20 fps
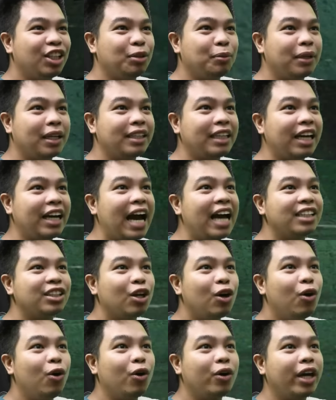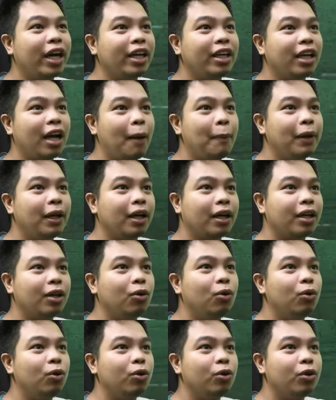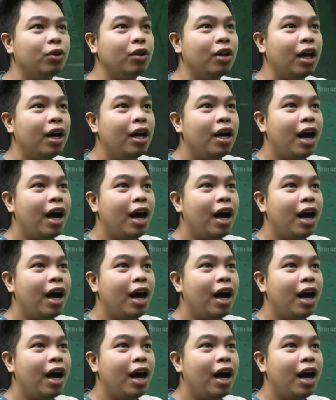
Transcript: dito muna tayo guys. Okay, grabe laking ulo nun ah.